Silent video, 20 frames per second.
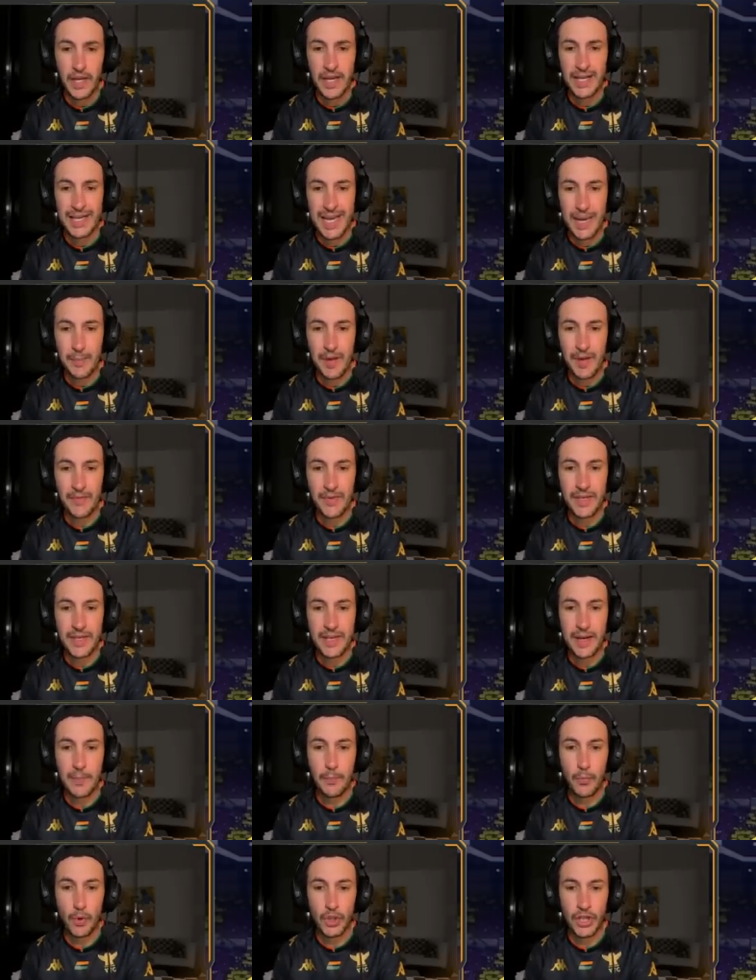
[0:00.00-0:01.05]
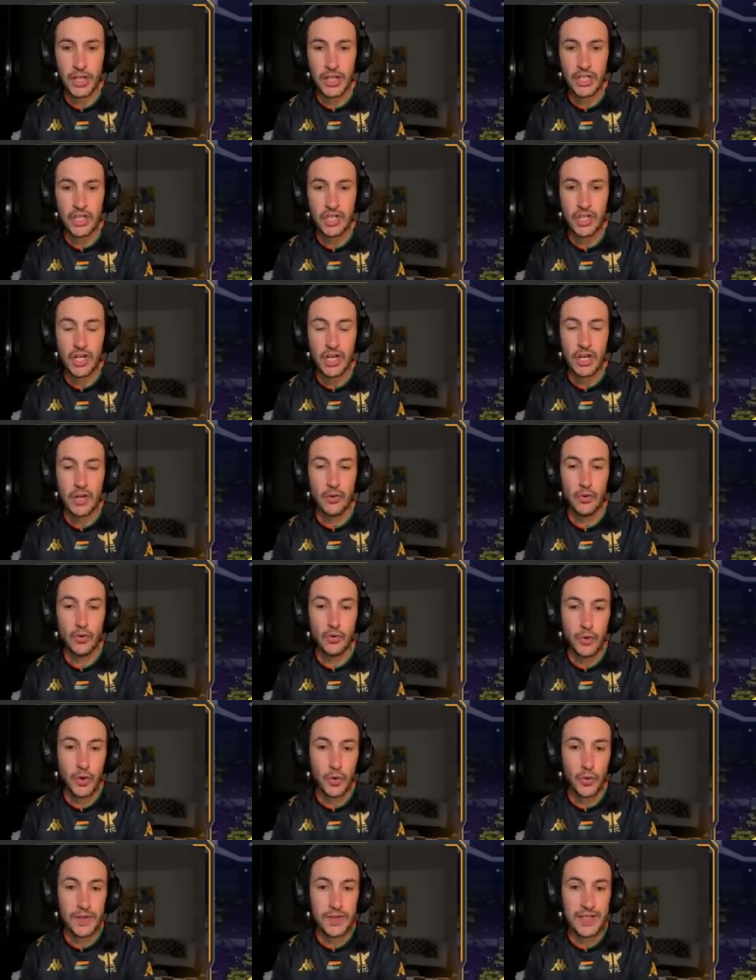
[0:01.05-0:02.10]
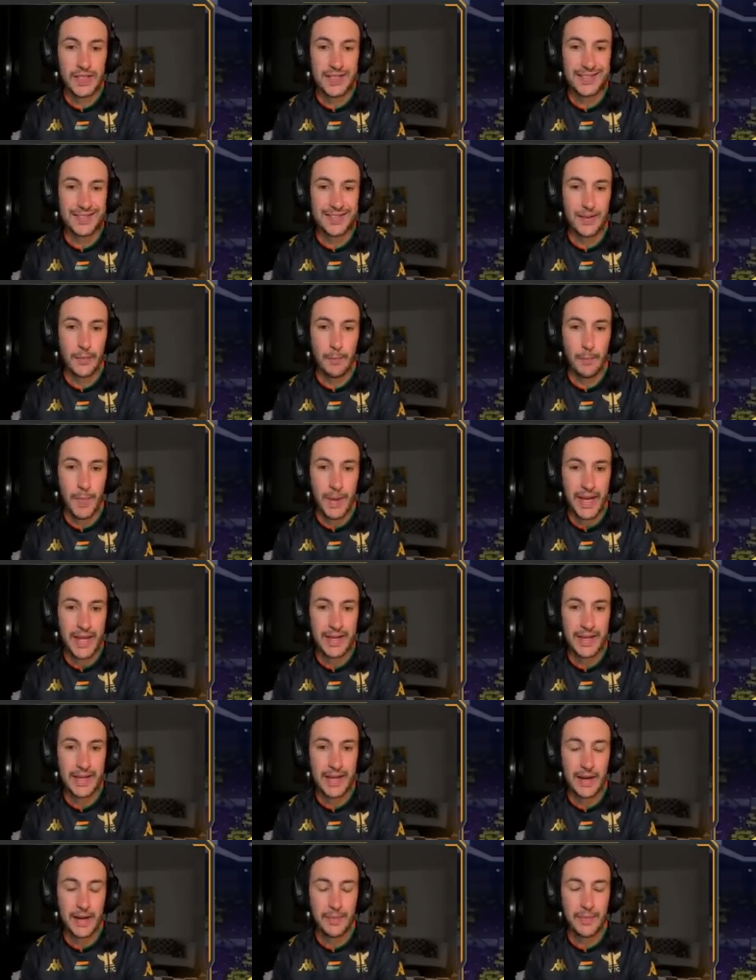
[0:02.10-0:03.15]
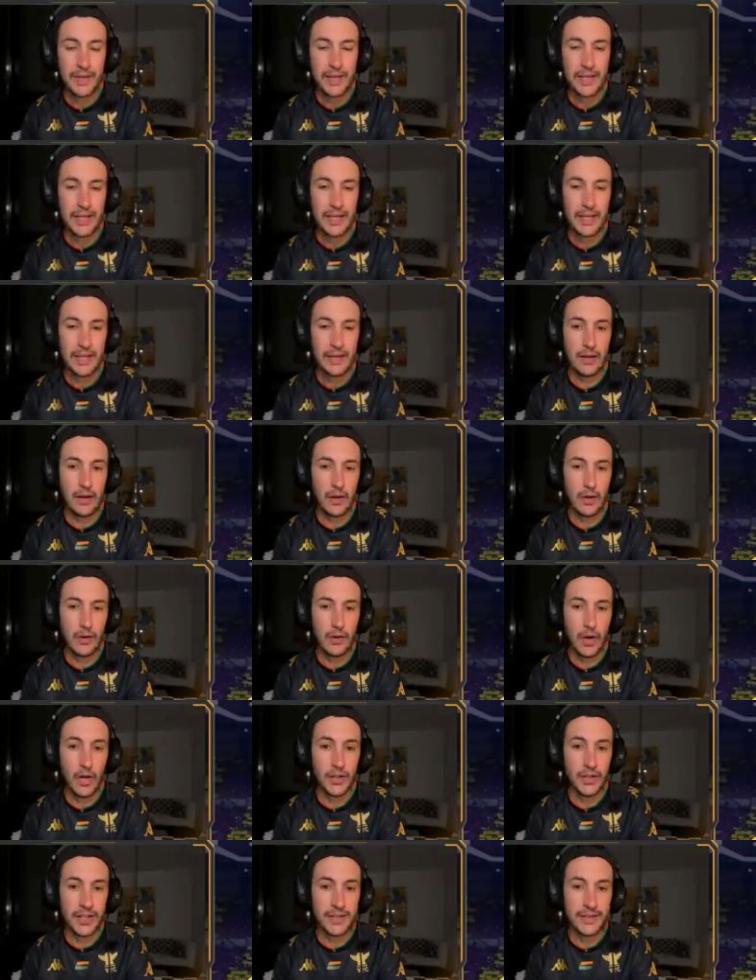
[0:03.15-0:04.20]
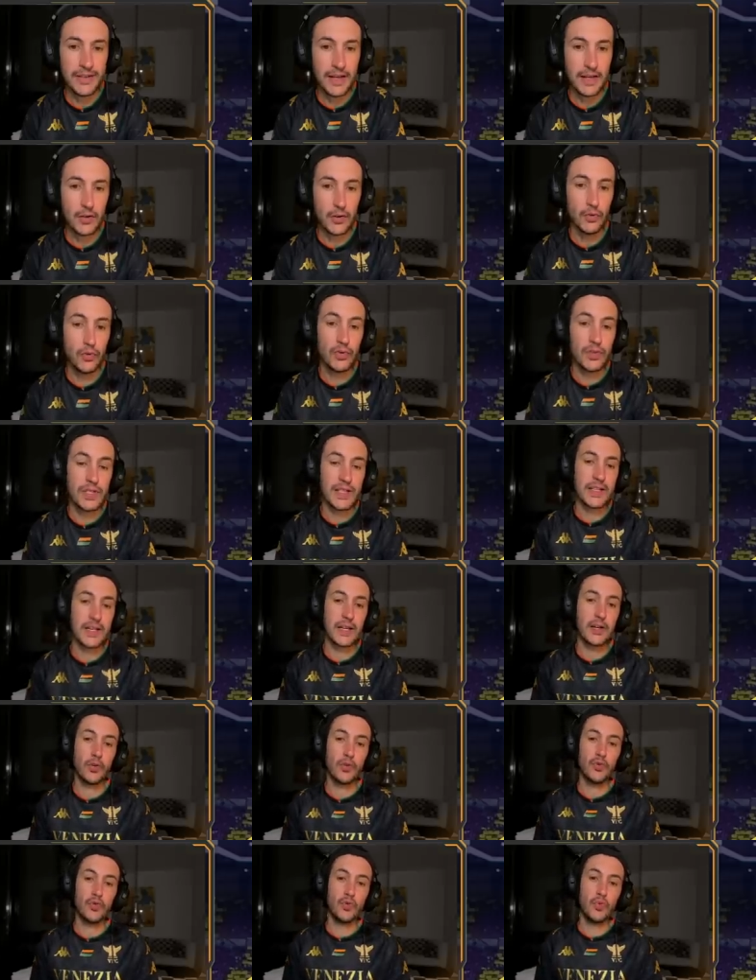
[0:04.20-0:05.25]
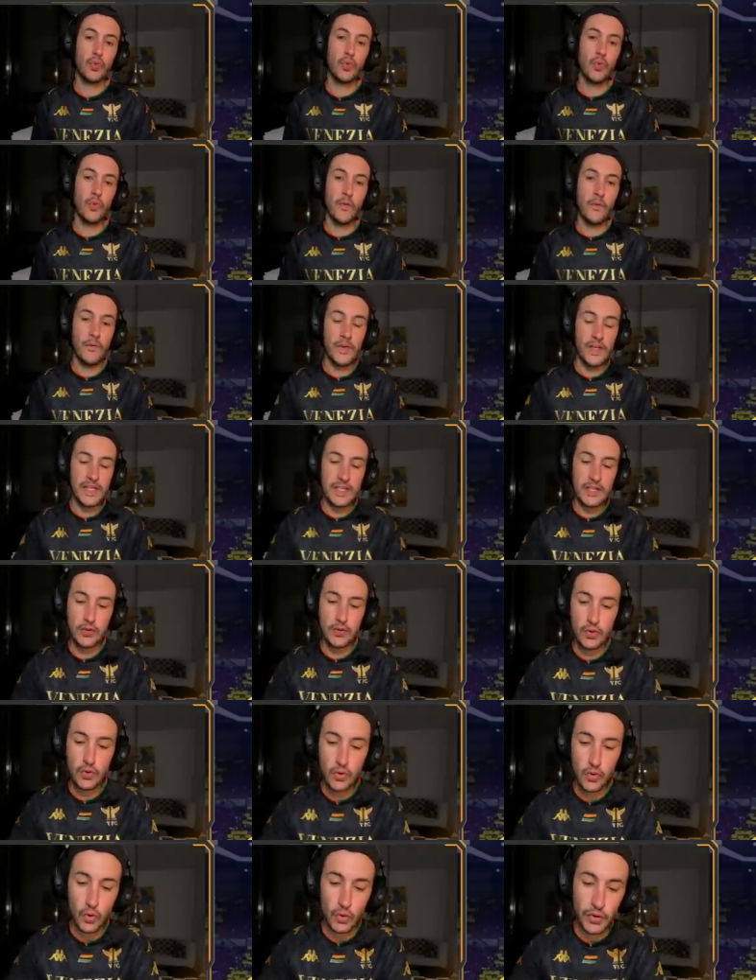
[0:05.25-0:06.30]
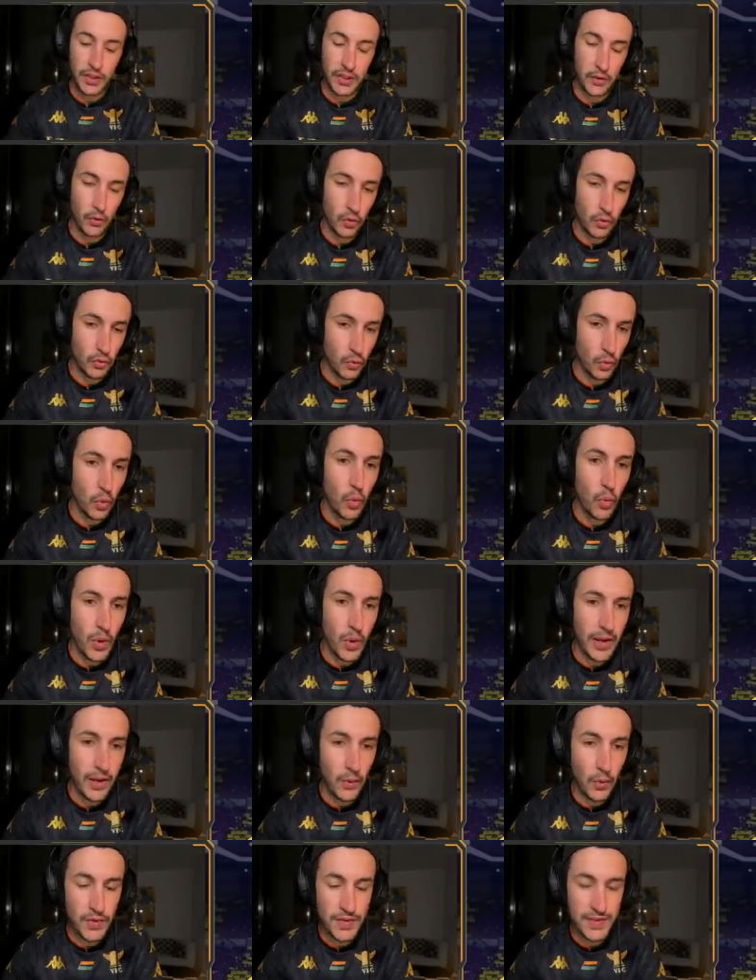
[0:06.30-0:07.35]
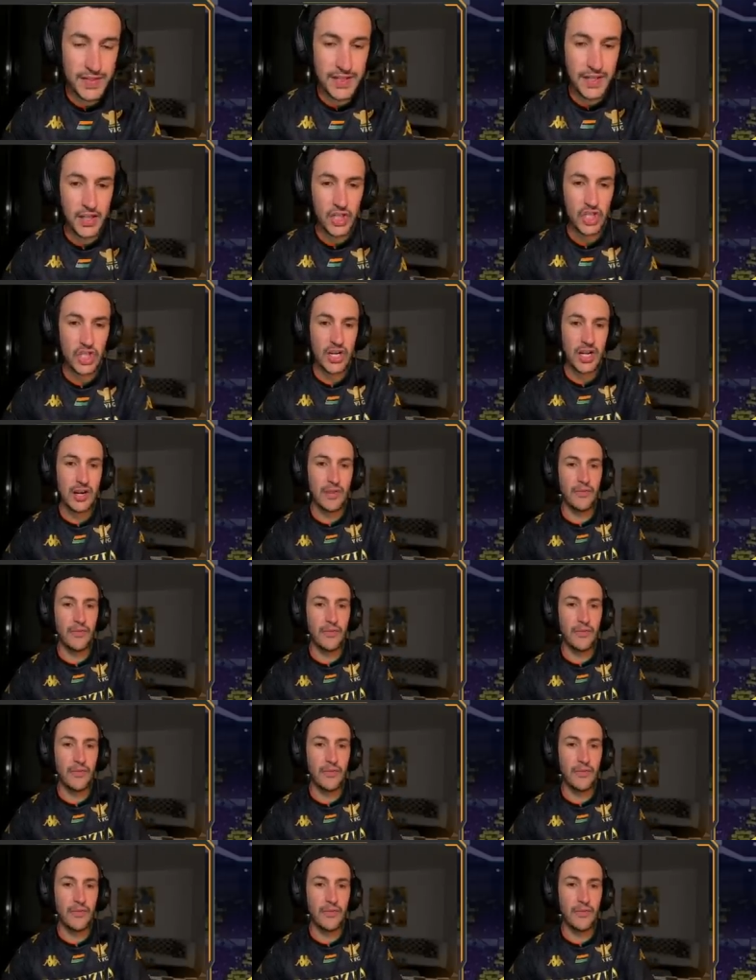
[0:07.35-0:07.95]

Kamavinga, Modric, numéro 10 Bellingham et euh, en attaque deux attaquants du coup Vinicius Rodrigo. Donc ouais, on se dirige là